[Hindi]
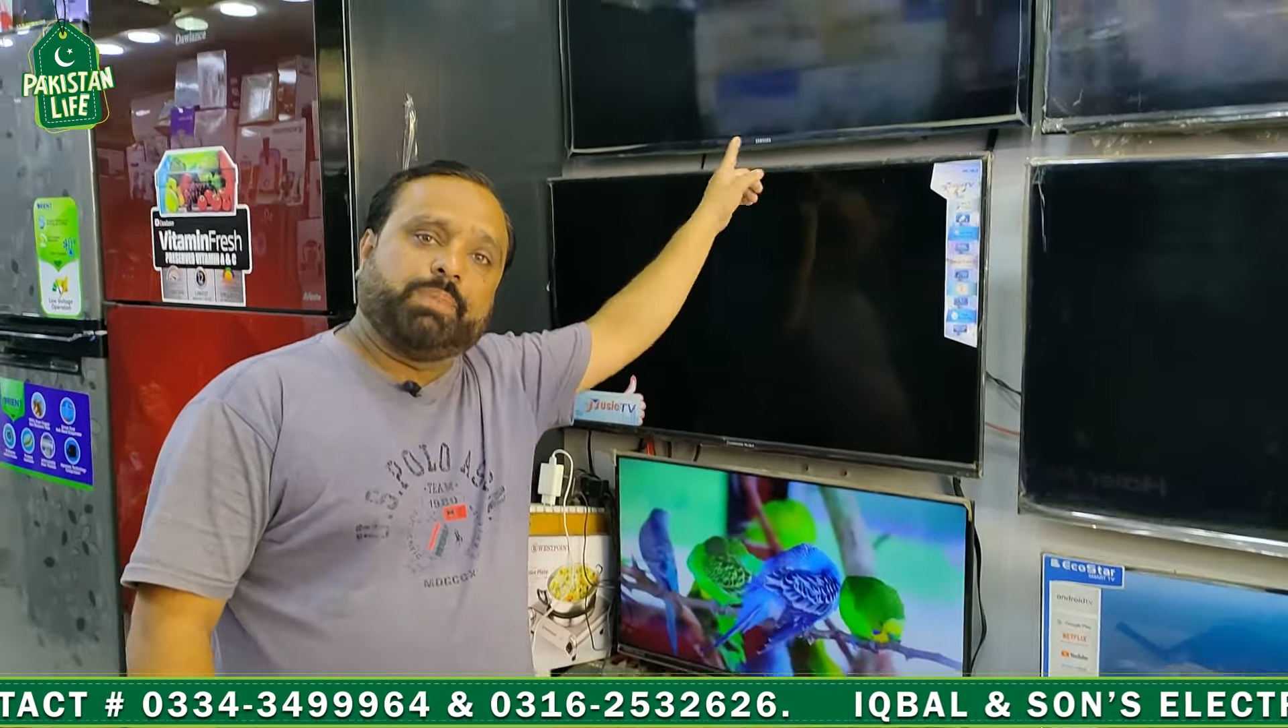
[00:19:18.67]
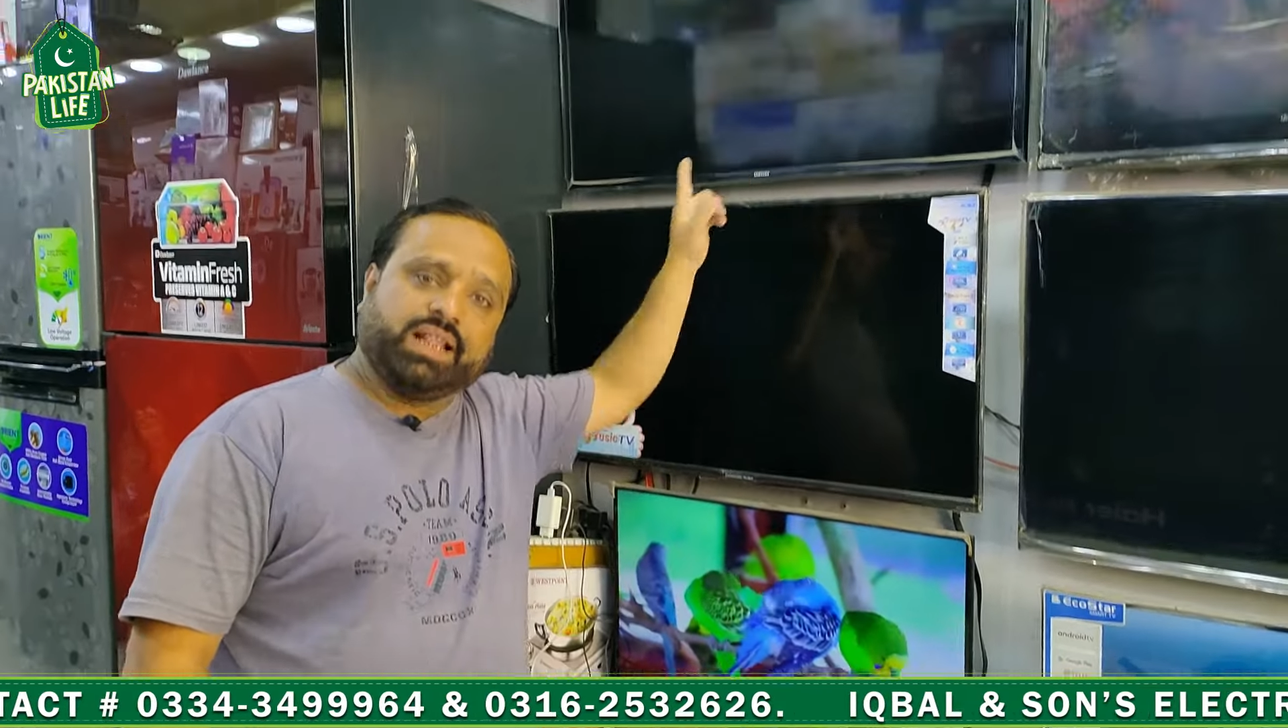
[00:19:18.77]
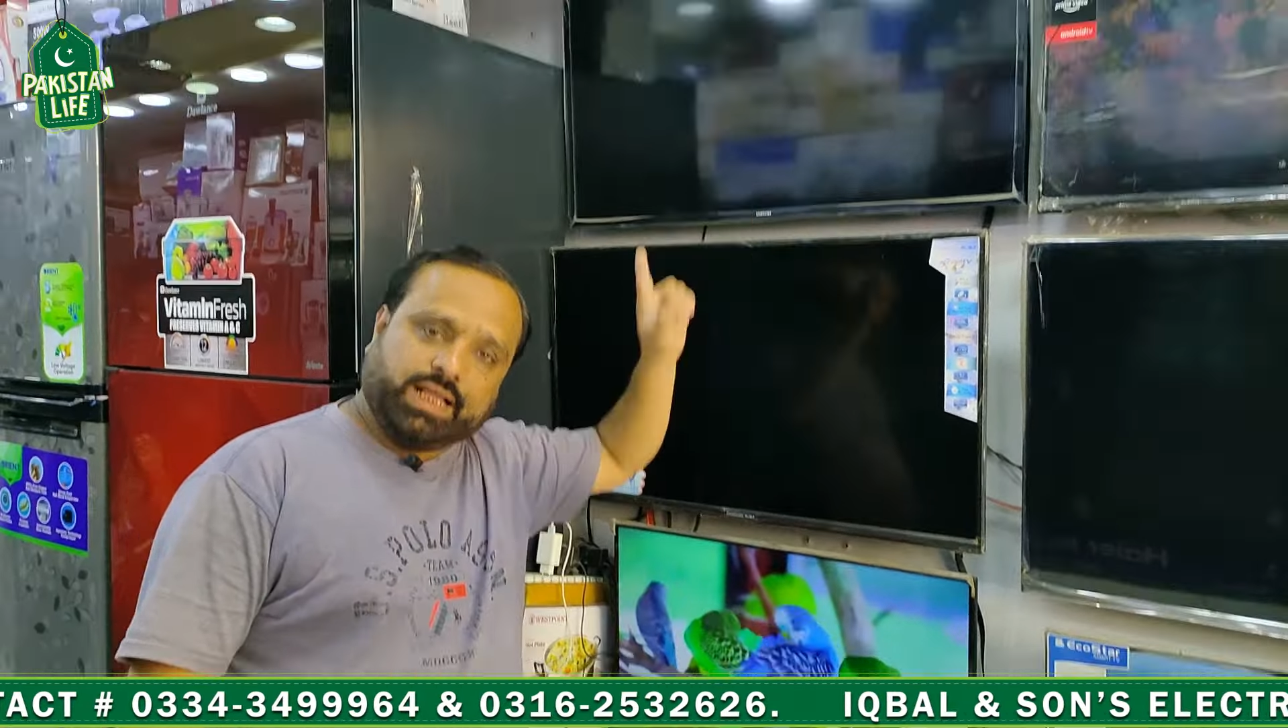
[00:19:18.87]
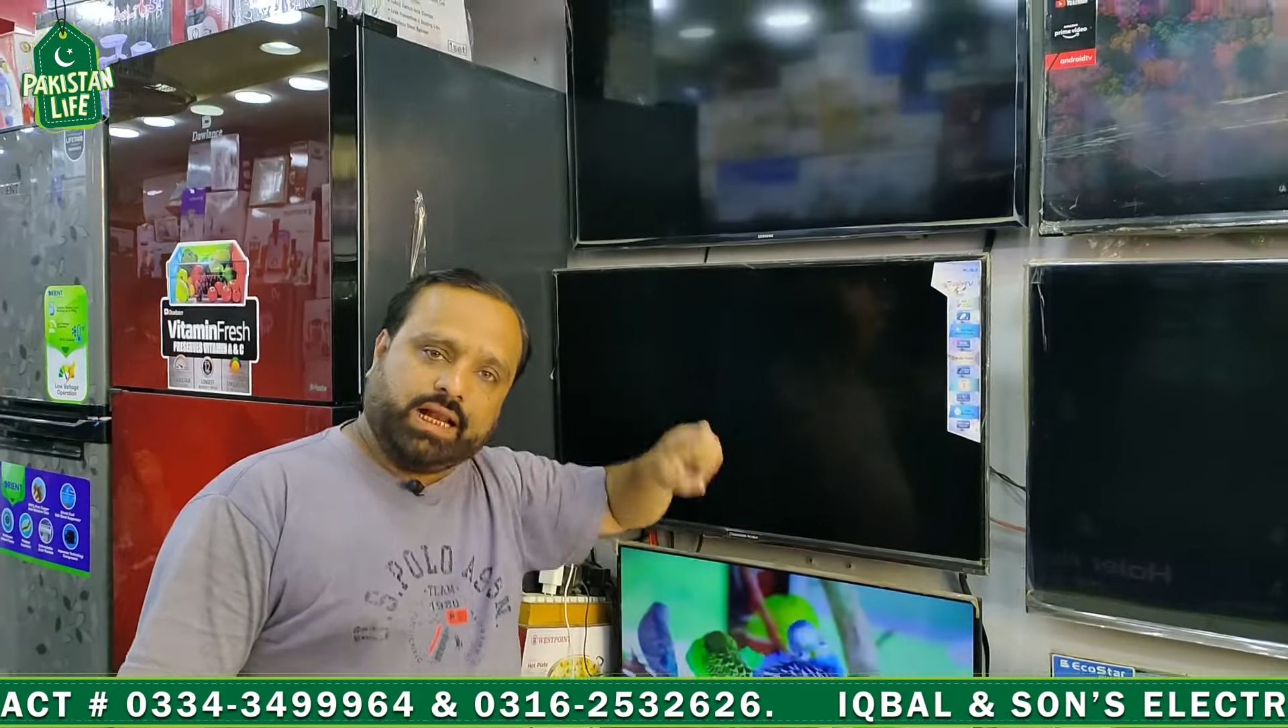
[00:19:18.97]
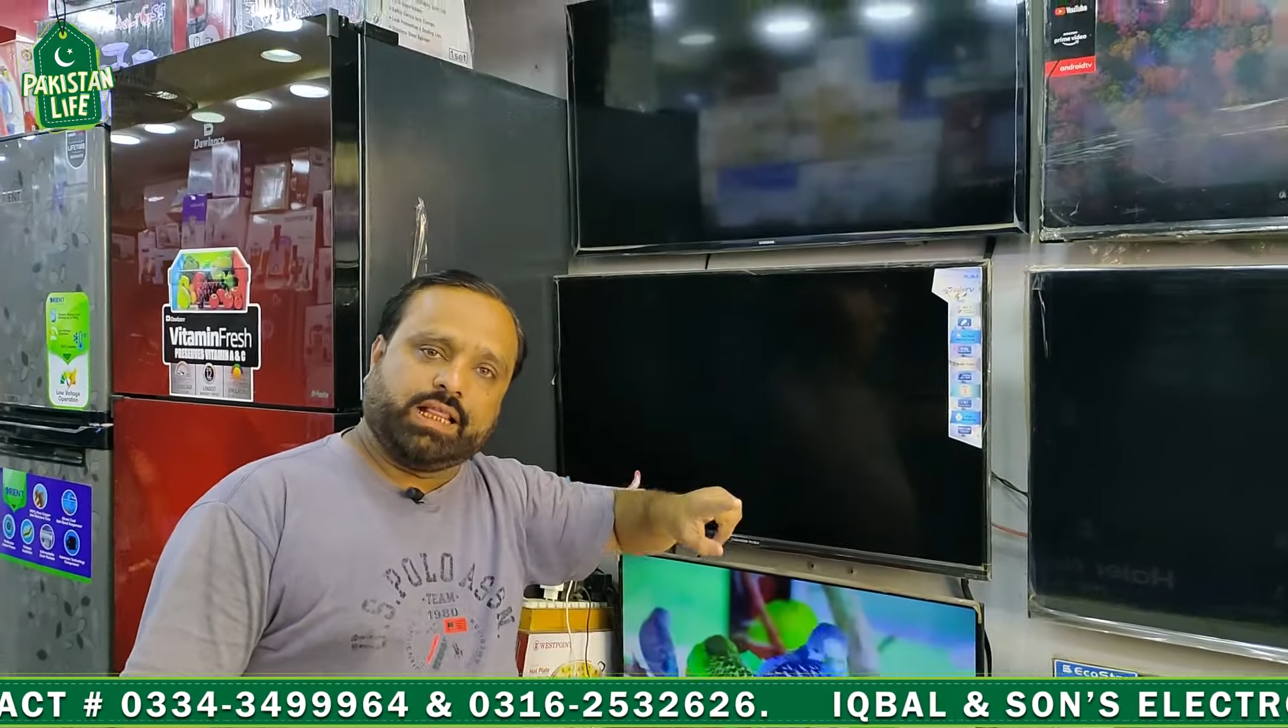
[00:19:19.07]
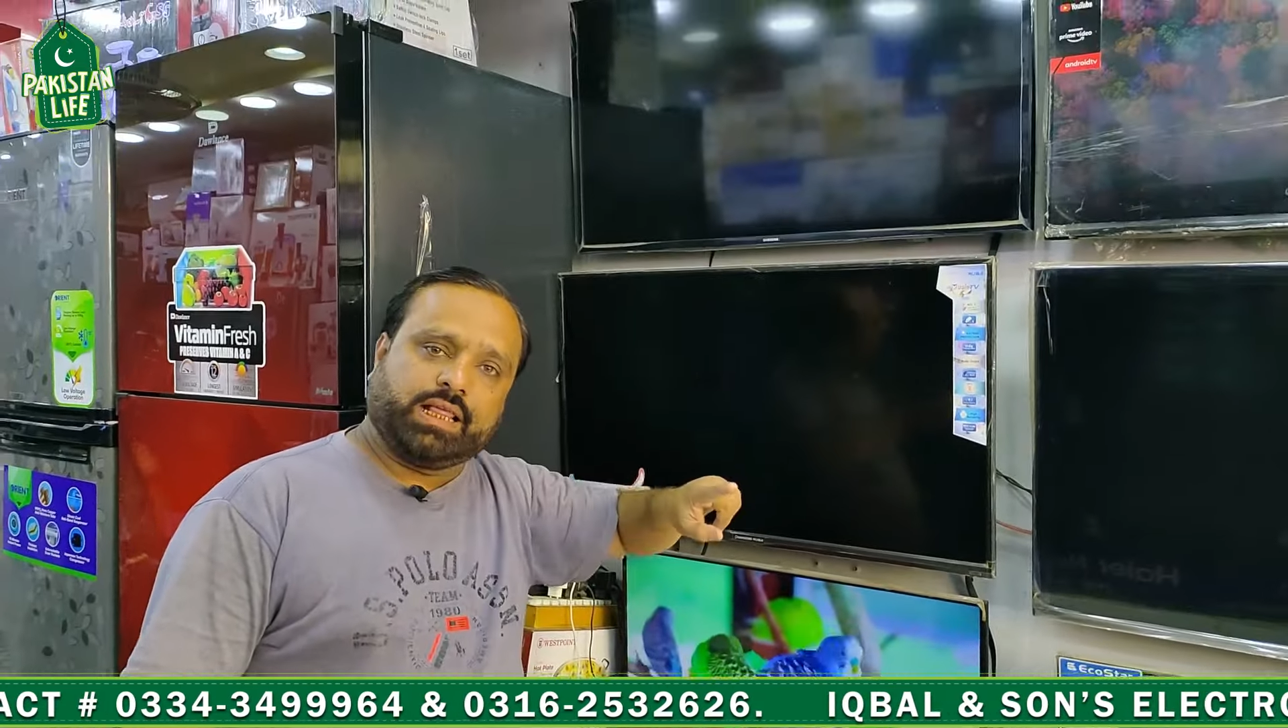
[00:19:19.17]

पैंतालीस